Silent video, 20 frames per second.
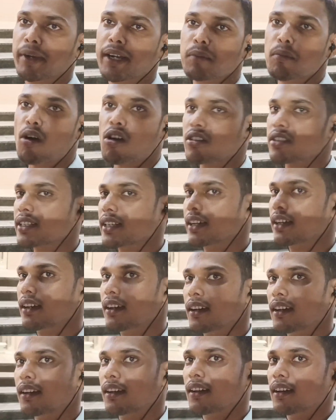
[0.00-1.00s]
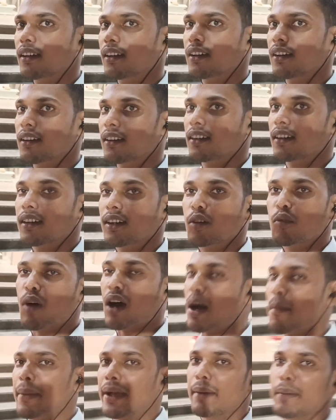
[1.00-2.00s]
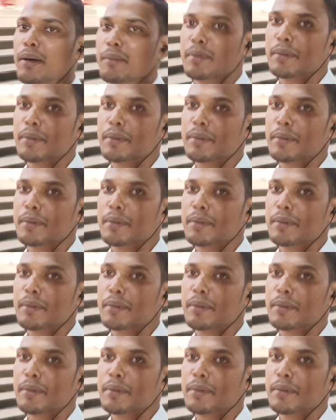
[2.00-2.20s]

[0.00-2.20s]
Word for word: कमेंट बॉक्स है वहाँ पे आप